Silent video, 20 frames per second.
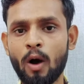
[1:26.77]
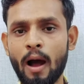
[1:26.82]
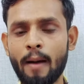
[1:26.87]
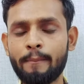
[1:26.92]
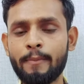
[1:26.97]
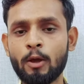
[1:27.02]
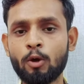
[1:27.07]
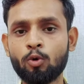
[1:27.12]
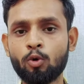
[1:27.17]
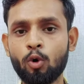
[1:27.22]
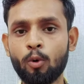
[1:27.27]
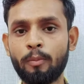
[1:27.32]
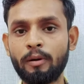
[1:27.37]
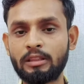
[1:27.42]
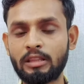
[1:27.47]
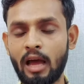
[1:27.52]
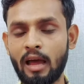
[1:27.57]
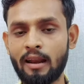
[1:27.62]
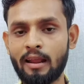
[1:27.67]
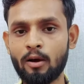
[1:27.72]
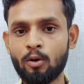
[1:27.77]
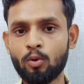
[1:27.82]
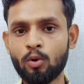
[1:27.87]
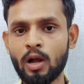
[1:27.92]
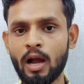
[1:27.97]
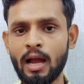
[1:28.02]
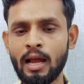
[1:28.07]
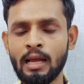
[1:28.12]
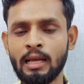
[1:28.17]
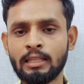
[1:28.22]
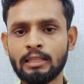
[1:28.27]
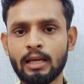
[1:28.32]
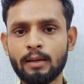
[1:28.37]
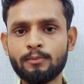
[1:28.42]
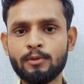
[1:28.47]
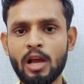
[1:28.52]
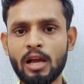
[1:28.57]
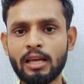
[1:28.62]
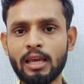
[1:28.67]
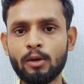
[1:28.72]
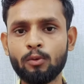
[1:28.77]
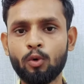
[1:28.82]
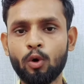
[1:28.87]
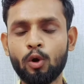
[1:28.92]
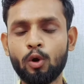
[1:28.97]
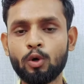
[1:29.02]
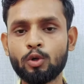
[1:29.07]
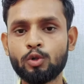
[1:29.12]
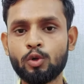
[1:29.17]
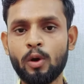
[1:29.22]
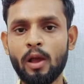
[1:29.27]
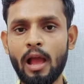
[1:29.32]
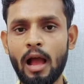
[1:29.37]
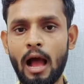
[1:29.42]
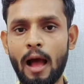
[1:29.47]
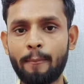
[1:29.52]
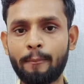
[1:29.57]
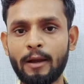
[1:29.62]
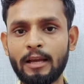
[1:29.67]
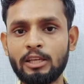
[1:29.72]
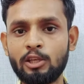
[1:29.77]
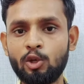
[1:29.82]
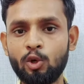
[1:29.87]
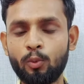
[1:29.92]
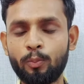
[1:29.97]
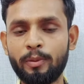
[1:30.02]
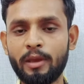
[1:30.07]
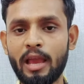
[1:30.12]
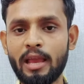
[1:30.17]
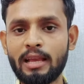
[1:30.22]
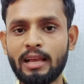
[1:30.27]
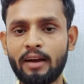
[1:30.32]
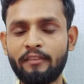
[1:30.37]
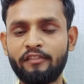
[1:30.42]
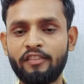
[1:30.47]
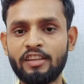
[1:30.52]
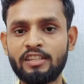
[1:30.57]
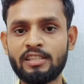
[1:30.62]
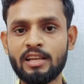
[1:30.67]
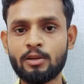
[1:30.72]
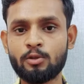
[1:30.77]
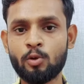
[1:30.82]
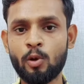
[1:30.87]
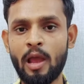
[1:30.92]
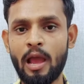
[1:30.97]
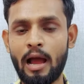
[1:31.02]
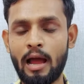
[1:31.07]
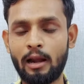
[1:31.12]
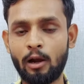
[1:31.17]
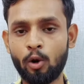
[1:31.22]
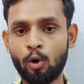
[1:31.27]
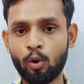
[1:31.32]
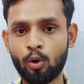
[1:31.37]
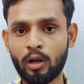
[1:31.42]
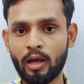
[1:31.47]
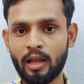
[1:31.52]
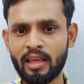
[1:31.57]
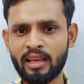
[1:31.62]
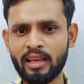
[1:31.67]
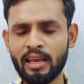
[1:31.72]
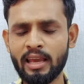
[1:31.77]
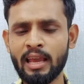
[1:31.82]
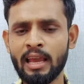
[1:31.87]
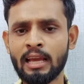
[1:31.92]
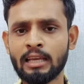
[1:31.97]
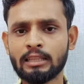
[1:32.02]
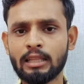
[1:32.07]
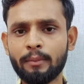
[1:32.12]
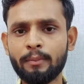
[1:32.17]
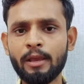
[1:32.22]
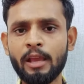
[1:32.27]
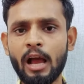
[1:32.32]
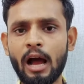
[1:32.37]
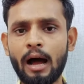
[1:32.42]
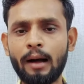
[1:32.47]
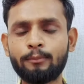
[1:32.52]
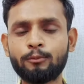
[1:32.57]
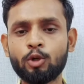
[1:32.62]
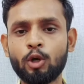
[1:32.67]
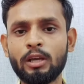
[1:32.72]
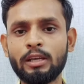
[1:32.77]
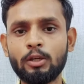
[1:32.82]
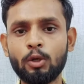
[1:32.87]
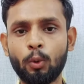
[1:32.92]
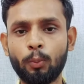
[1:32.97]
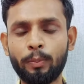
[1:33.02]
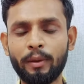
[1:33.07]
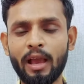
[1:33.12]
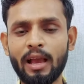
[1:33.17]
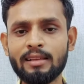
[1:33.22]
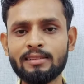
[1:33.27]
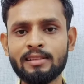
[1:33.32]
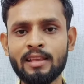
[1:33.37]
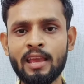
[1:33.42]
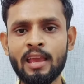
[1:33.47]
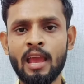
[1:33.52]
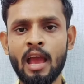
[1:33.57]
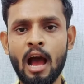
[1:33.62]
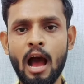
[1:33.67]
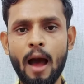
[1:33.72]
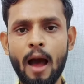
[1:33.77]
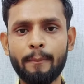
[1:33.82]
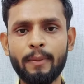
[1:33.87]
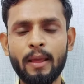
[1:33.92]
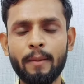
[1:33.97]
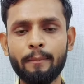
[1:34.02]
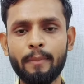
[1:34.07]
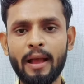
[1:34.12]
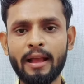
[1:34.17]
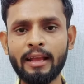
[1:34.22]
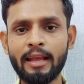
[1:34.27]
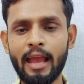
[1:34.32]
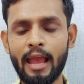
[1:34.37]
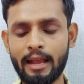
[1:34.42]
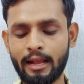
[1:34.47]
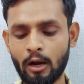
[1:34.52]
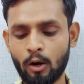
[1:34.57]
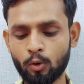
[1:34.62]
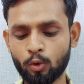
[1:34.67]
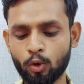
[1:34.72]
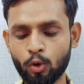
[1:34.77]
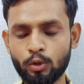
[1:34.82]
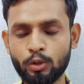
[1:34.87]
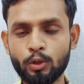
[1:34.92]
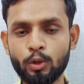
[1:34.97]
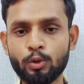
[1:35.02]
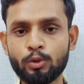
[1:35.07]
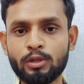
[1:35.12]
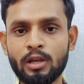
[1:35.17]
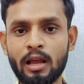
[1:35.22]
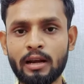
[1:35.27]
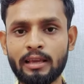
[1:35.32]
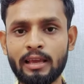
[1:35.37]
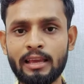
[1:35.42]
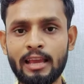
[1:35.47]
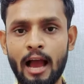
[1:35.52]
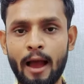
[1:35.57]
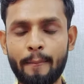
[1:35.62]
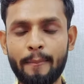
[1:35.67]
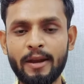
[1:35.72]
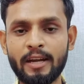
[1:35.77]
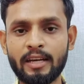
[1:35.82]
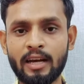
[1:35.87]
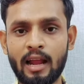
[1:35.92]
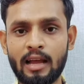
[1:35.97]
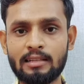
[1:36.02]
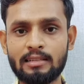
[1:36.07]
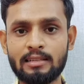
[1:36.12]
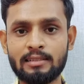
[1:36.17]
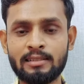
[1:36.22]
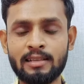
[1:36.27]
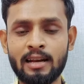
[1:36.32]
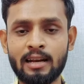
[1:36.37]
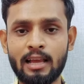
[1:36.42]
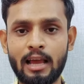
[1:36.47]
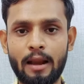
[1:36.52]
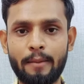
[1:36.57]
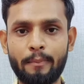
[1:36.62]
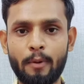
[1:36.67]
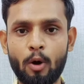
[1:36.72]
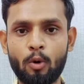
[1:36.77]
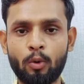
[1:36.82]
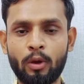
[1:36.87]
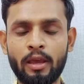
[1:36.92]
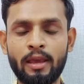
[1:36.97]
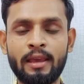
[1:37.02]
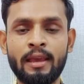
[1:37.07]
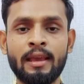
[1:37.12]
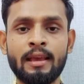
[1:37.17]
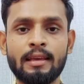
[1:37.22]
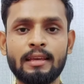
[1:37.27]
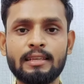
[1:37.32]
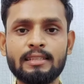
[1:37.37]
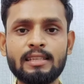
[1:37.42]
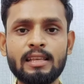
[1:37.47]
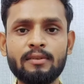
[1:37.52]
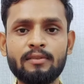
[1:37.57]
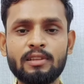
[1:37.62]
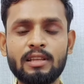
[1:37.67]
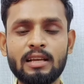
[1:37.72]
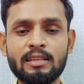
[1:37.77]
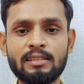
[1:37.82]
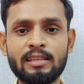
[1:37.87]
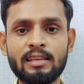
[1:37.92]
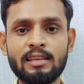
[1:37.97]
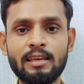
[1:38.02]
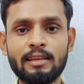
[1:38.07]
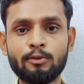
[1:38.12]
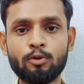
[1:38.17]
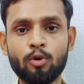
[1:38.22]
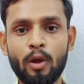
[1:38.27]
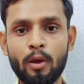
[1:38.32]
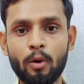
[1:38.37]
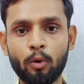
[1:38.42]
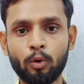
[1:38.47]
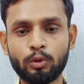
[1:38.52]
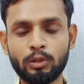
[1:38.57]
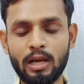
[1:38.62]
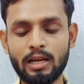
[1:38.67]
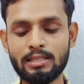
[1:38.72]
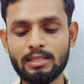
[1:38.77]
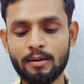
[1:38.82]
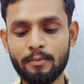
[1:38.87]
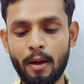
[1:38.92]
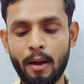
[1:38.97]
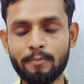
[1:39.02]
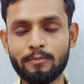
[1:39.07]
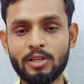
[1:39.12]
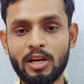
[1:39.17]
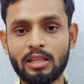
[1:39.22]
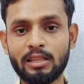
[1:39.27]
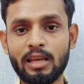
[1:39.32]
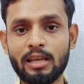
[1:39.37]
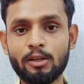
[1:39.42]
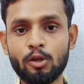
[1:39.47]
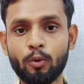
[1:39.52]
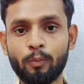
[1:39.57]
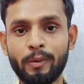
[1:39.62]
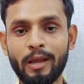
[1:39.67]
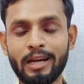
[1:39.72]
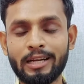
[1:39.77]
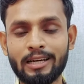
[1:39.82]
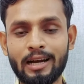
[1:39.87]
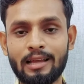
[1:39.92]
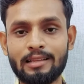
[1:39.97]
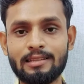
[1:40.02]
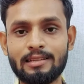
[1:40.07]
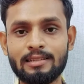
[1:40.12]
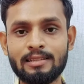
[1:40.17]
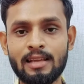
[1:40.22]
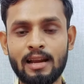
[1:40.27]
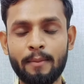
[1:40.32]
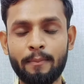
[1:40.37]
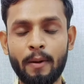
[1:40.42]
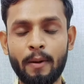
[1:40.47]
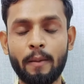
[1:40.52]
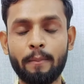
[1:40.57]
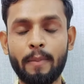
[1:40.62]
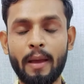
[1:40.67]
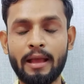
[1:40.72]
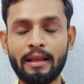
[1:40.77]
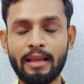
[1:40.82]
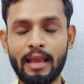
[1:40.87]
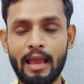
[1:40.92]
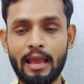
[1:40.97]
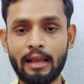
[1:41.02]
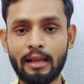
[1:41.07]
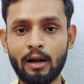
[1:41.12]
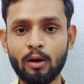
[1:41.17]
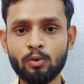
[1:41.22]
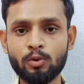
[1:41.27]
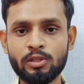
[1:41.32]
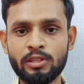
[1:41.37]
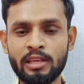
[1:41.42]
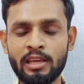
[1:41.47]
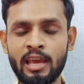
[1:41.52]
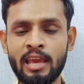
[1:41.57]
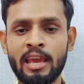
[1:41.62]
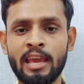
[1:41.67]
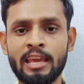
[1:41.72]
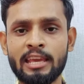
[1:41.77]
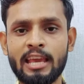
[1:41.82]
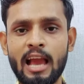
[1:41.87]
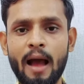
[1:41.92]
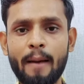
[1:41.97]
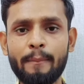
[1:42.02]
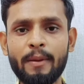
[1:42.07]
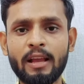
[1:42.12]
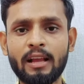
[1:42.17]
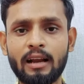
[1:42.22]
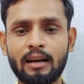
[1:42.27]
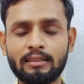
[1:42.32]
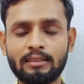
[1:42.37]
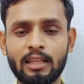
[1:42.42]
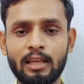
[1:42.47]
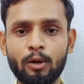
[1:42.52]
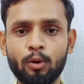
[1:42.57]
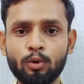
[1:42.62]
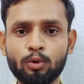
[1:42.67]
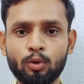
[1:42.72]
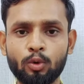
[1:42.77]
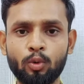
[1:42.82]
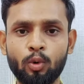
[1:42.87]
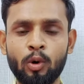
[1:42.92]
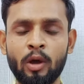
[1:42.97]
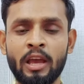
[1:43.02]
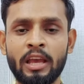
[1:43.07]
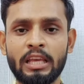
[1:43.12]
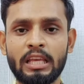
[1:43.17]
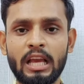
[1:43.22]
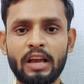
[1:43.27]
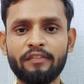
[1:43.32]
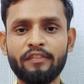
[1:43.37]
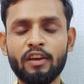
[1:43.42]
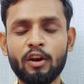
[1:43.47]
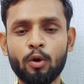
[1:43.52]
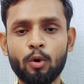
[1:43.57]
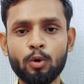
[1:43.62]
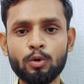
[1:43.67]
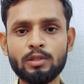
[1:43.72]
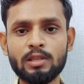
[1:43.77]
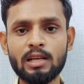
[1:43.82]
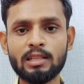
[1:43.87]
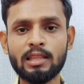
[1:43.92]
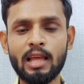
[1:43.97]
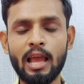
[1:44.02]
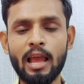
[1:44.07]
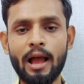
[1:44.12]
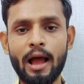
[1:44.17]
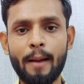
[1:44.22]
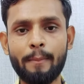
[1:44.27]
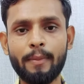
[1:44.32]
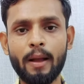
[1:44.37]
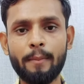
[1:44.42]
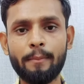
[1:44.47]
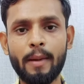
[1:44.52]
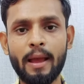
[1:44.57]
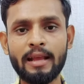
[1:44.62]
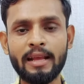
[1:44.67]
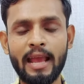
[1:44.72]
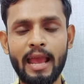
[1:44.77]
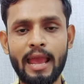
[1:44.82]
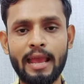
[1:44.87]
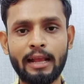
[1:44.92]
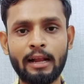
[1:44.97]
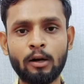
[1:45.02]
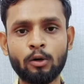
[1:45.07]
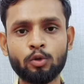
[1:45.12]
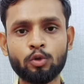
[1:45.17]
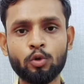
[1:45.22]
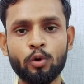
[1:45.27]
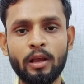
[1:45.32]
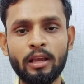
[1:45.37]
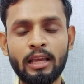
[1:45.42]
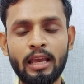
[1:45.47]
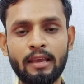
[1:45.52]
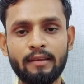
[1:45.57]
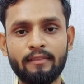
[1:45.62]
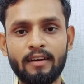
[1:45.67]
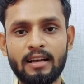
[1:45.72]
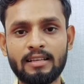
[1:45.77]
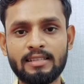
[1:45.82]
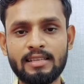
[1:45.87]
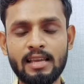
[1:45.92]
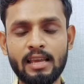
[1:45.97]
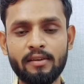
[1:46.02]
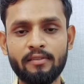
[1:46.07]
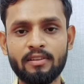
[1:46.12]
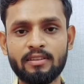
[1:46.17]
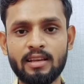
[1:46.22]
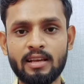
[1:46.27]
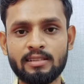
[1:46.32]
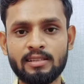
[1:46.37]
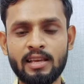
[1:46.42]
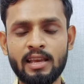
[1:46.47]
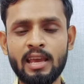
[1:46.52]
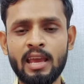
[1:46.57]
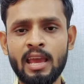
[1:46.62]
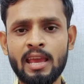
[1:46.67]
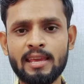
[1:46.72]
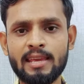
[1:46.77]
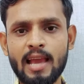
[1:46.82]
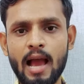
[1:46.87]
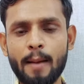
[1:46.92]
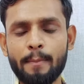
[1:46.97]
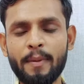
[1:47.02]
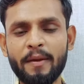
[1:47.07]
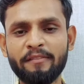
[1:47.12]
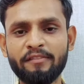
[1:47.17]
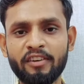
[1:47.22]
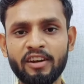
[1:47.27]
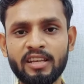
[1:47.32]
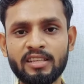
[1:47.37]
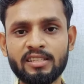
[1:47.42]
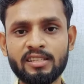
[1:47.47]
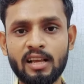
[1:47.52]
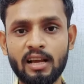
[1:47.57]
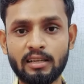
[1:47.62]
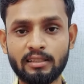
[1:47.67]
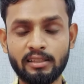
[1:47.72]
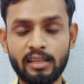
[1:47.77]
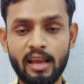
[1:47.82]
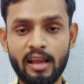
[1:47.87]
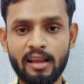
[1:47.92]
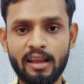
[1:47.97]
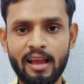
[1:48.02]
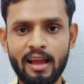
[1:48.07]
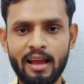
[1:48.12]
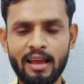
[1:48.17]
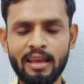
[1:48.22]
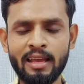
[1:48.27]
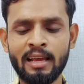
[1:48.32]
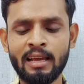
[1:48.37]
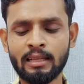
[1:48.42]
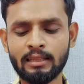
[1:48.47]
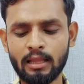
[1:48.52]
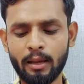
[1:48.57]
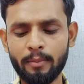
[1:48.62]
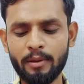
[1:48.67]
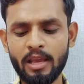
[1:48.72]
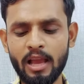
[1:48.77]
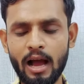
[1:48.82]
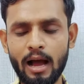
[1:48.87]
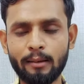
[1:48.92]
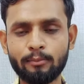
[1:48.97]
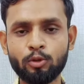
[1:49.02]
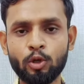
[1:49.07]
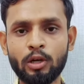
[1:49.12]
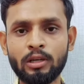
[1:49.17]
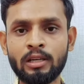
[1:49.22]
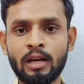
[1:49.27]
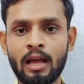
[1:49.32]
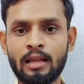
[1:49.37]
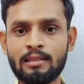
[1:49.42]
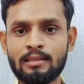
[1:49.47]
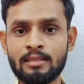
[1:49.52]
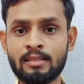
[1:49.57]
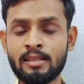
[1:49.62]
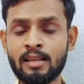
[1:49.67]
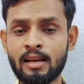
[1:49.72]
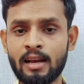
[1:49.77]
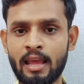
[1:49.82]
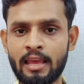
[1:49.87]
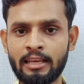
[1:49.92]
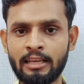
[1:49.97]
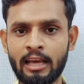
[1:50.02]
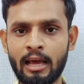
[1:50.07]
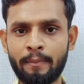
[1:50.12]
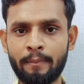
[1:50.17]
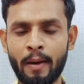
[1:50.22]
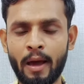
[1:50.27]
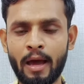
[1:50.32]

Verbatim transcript: वहाँ पे उनको बताना होगा तब जाके वो लोग जो है आपका यू का फीचर जो है अनलॉक करेंगे तभी आप जो है यू से अपने बैंक अकाउंट को यूज करके यहाँ पे ट्रांजेक्शन कर पाओगे इसी वजह से ये जो है होता है जब आप ज़्यादा यूपीआई ट्रांजेक्शन अपने बैंक अकाउंट से यहाँ पे करते हो तो या फिर हो सकता है आपका बैंक अकाउंट जो है के की वजह से यहाँ पर फ्रीज कर दिया गया है तभी आप जो है ट्रांजेक्शन नहीं कर